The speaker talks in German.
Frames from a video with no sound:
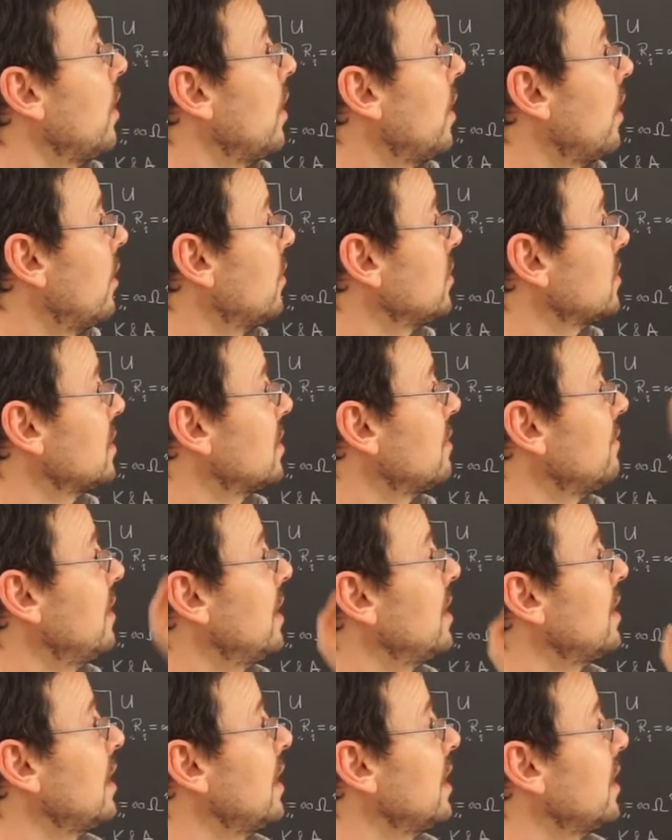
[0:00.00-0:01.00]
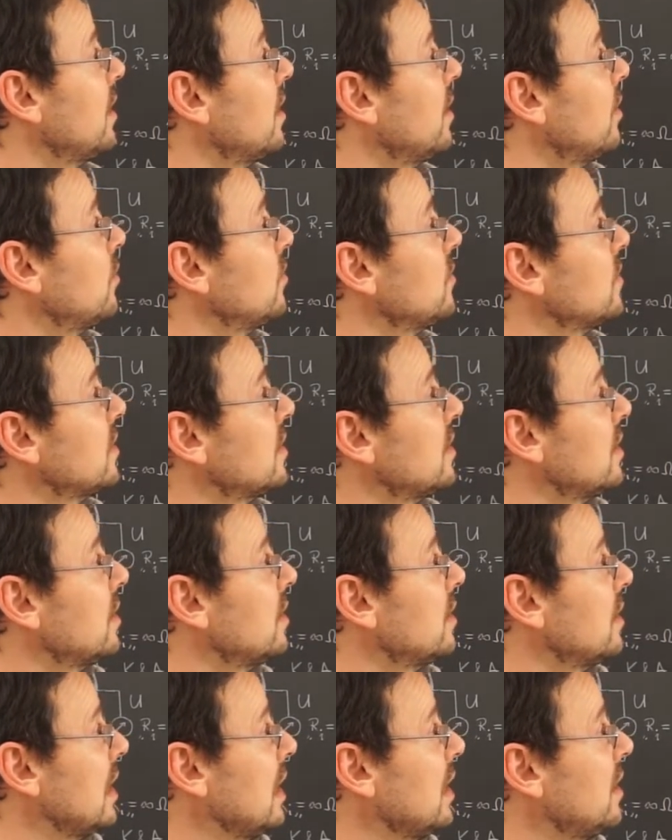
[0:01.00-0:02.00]
aus der Wellenlänge aus, denn
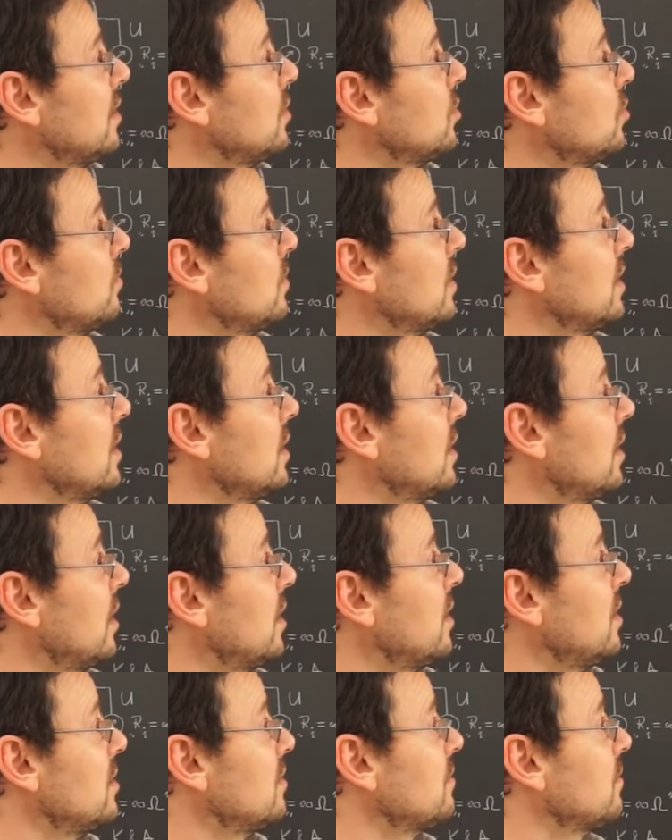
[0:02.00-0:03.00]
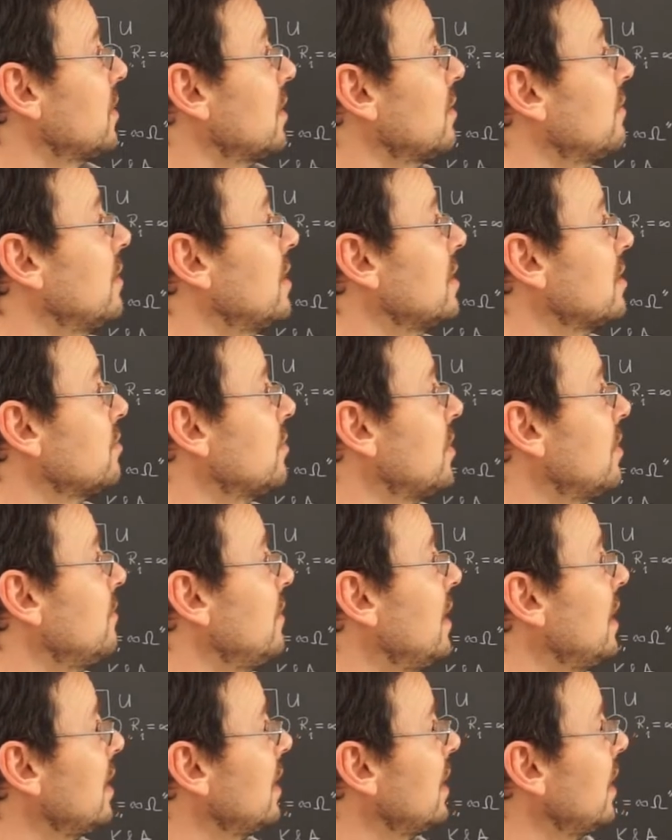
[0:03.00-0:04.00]
Lichtgeschwindigkeit ist Frequenz mal
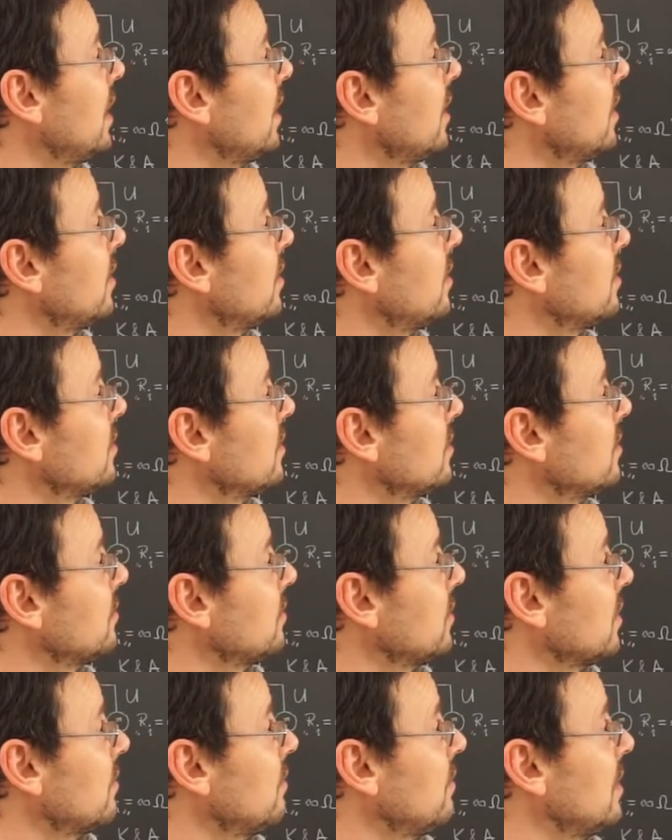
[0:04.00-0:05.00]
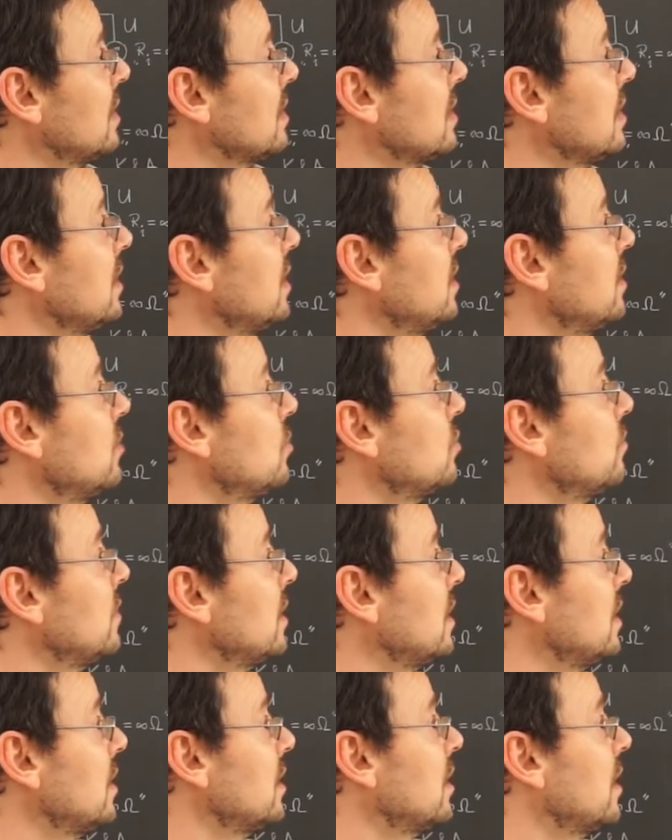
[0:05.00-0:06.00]
Wellenlänge, also ist Frequenz
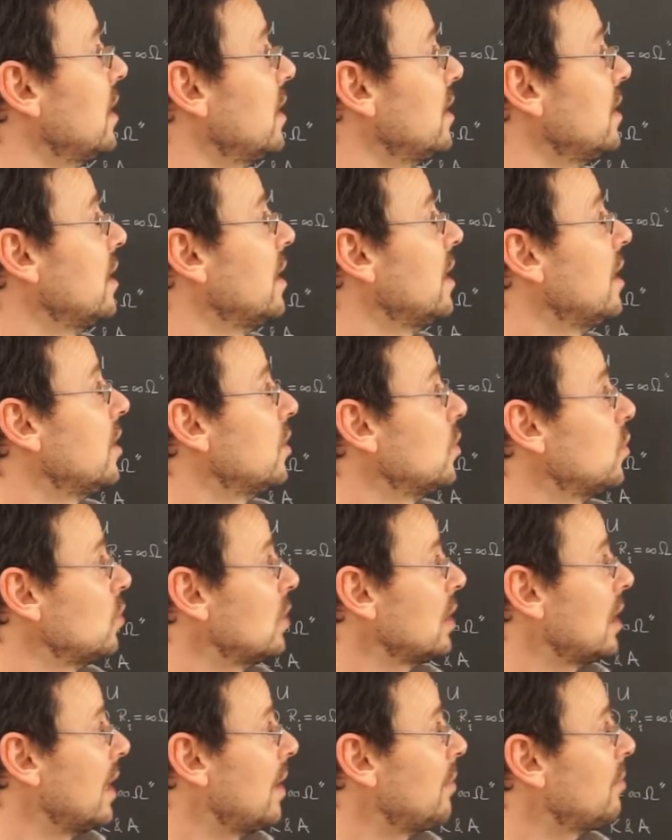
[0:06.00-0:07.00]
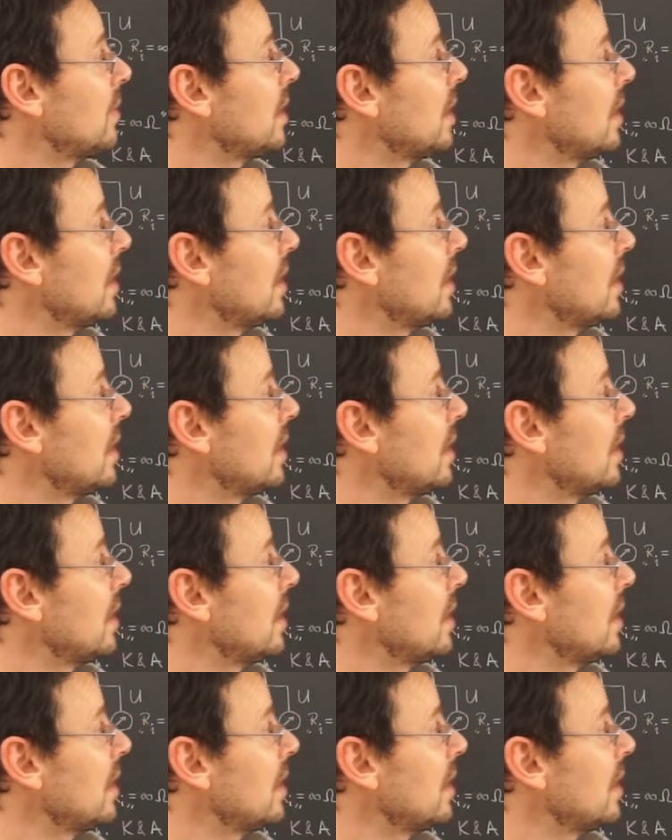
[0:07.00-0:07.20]
Lichtgeschwindigkeit durch Lambda.